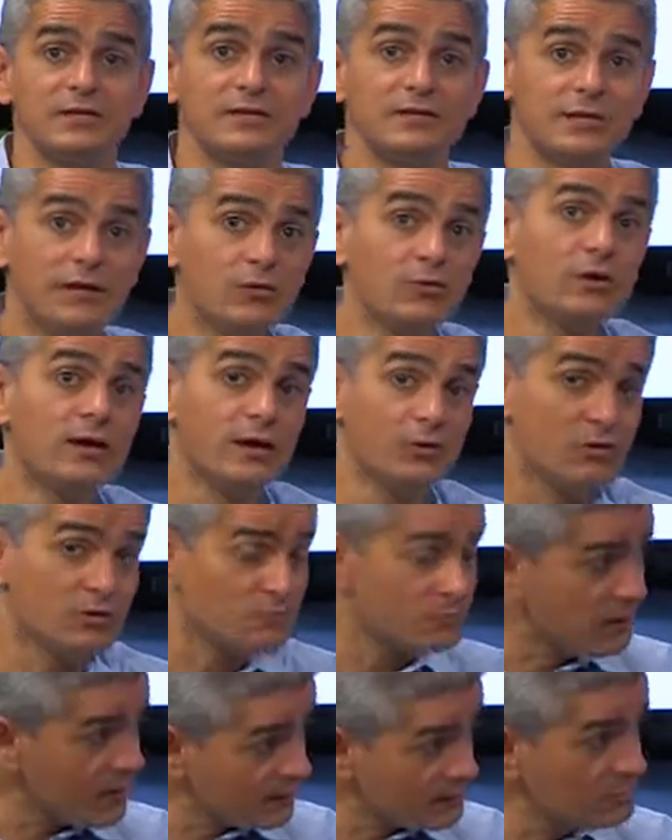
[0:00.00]
Então, é um
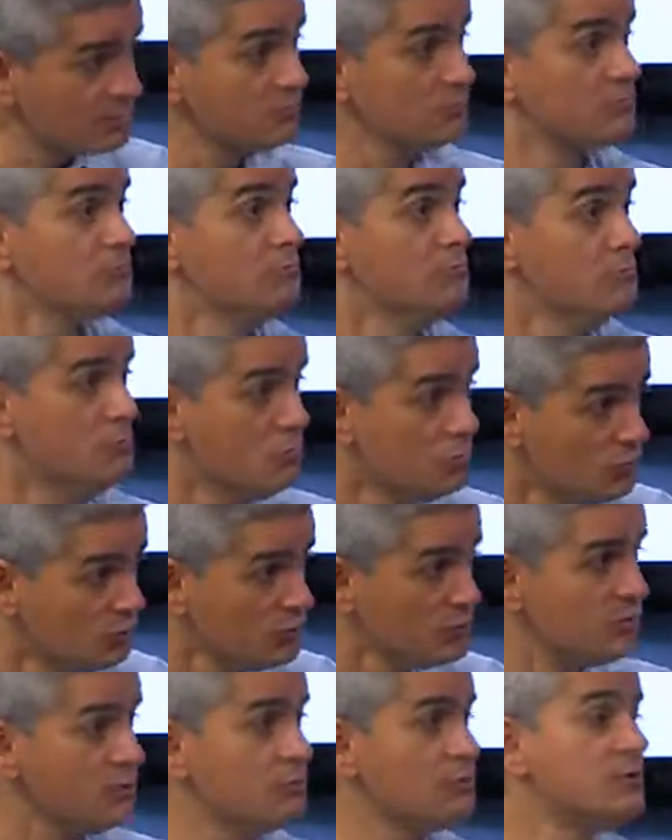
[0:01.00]
impacto
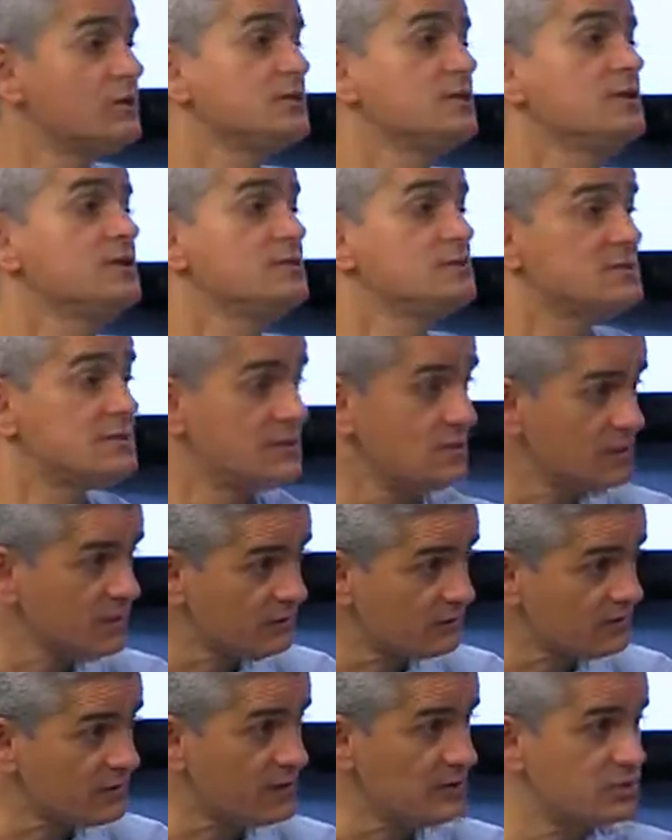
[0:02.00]
muito importante,
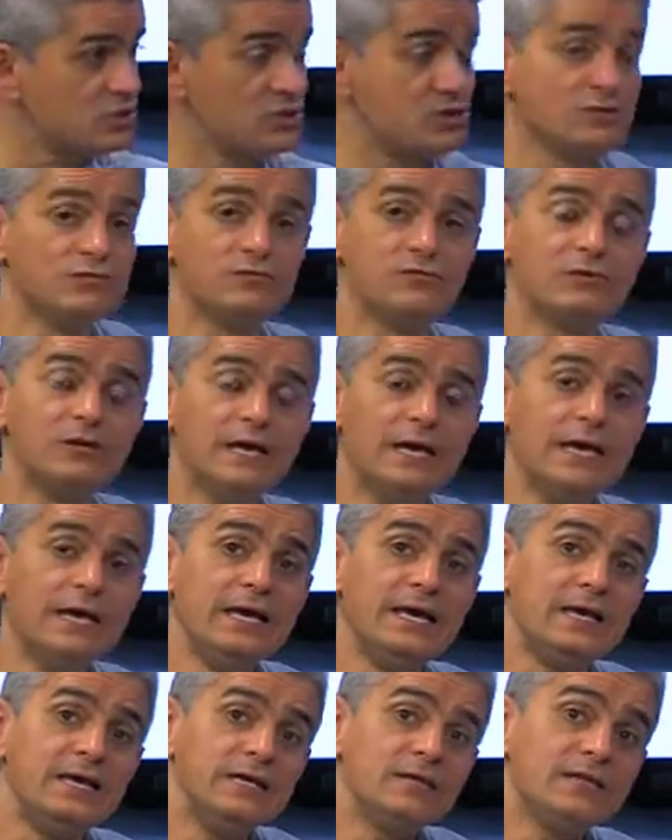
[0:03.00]
significativo,
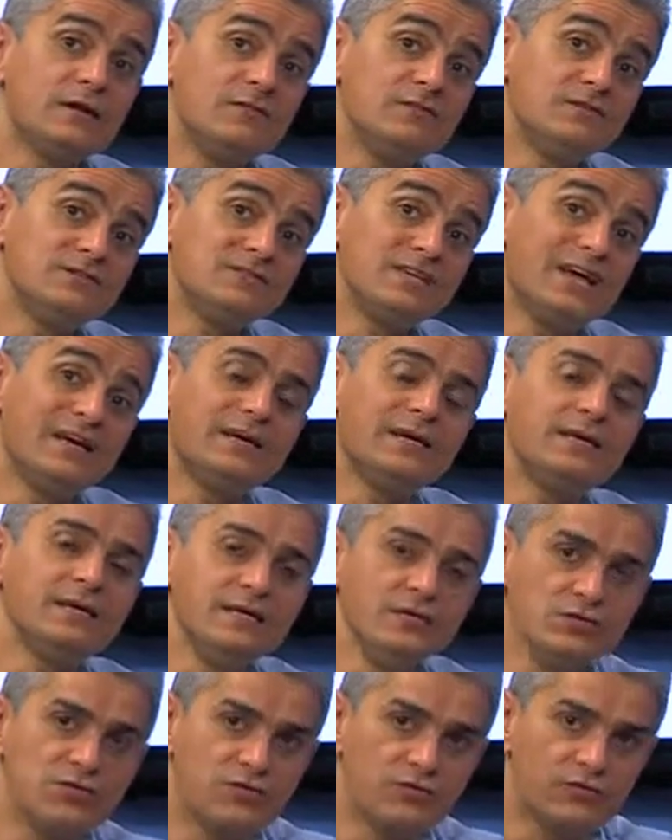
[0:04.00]
e talvez a
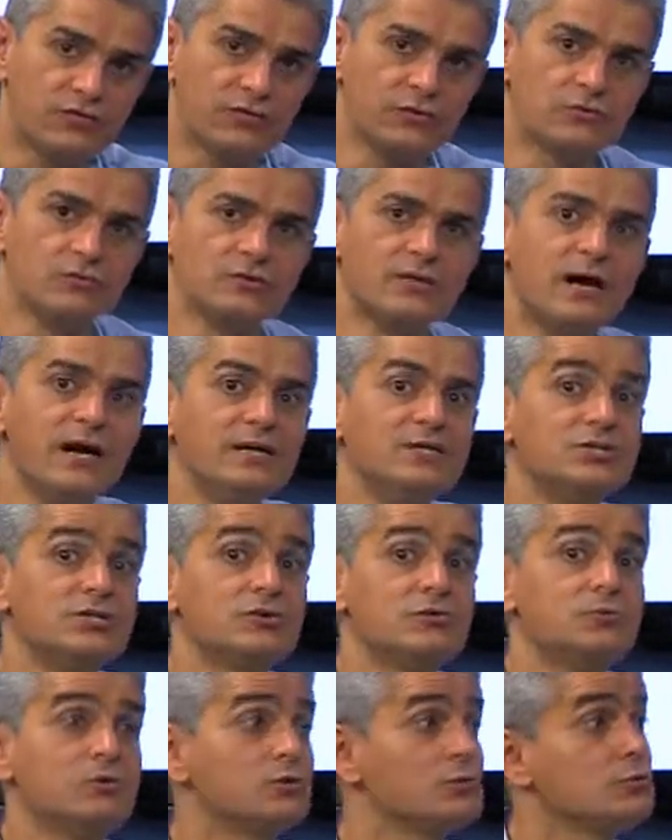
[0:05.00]
grande dificuldade é
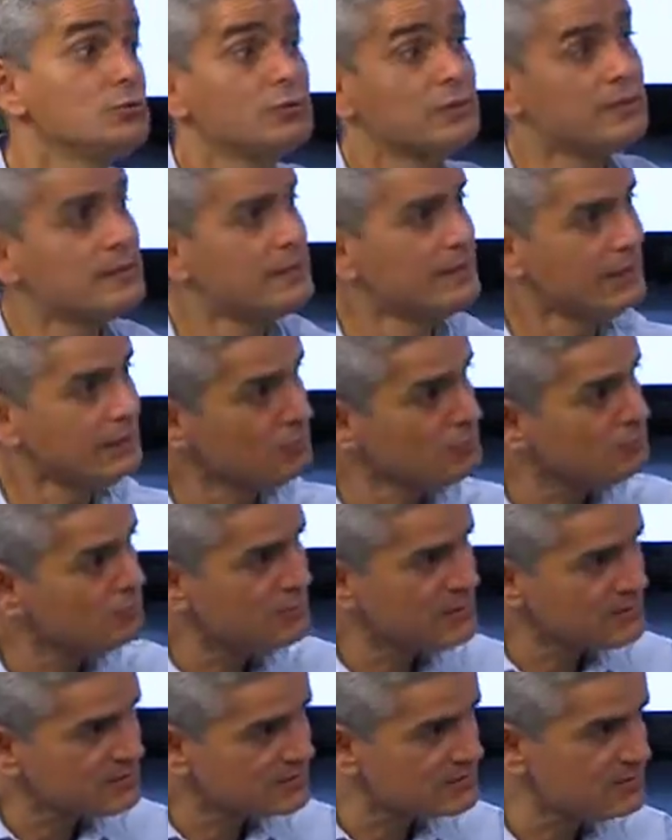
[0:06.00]
que o produtor não
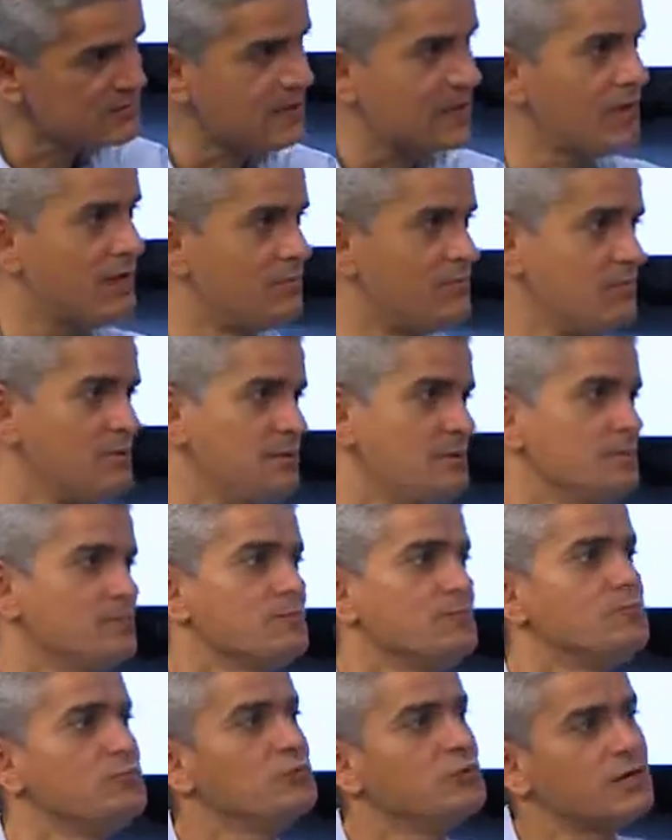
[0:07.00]
percebe
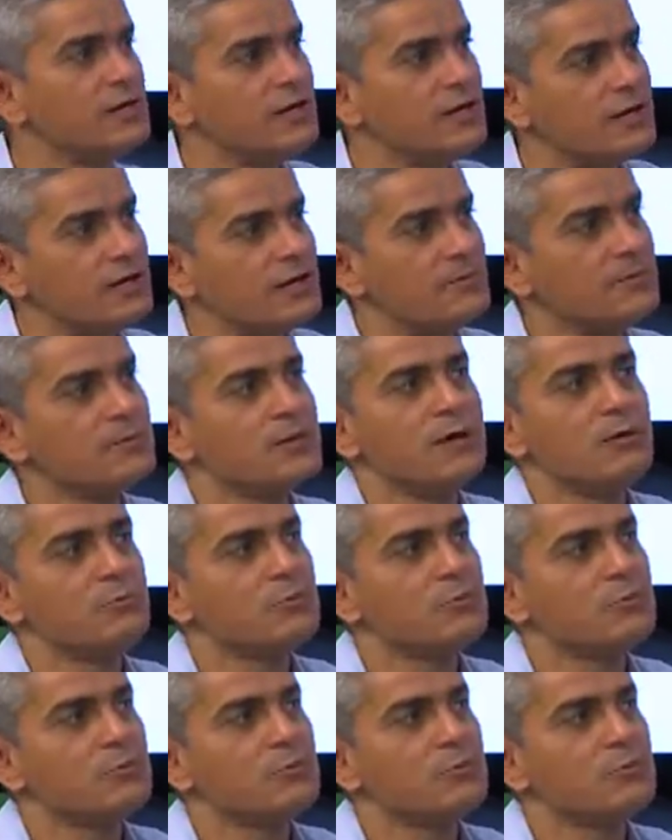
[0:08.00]
por quê?